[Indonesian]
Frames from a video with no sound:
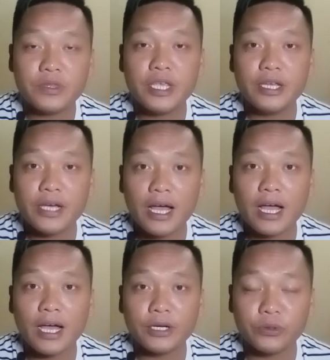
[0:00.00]
tiga
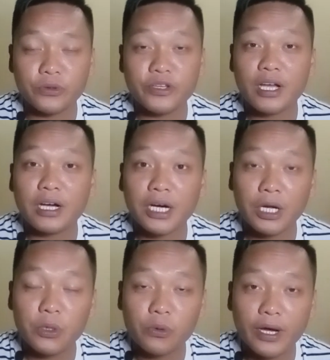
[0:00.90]
adun yang
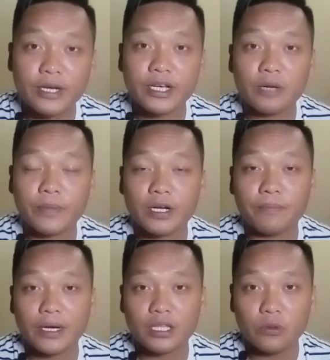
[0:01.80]
keluar daripada
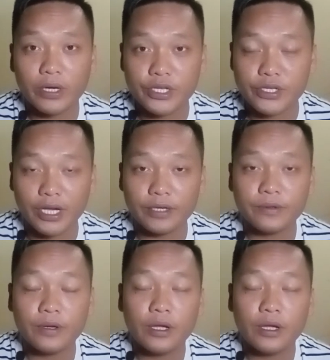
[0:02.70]
parti warisan